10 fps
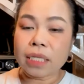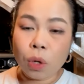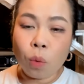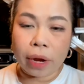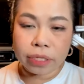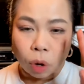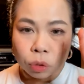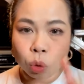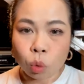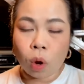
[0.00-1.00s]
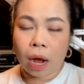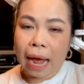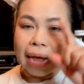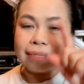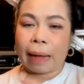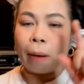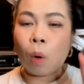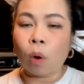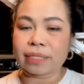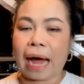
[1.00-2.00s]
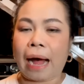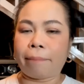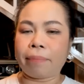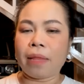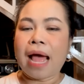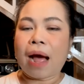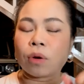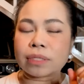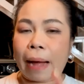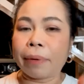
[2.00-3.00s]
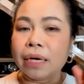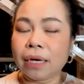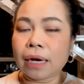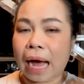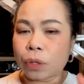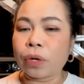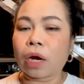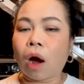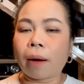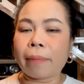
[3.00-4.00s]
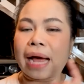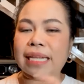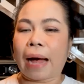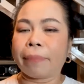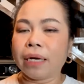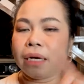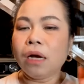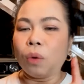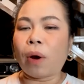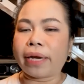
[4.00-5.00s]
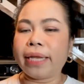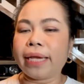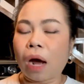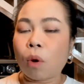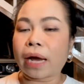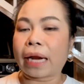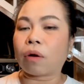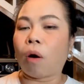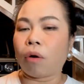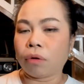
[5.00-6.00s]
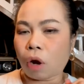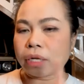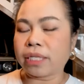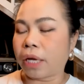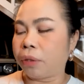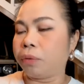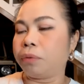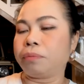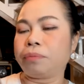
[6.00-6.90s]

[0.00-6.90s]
ซื้อหวยสองตัวห้าสามกับหกสามหกสามคืออายุนครห้าสามคือวันที่เข้าวงการของก๊อตจิรายุ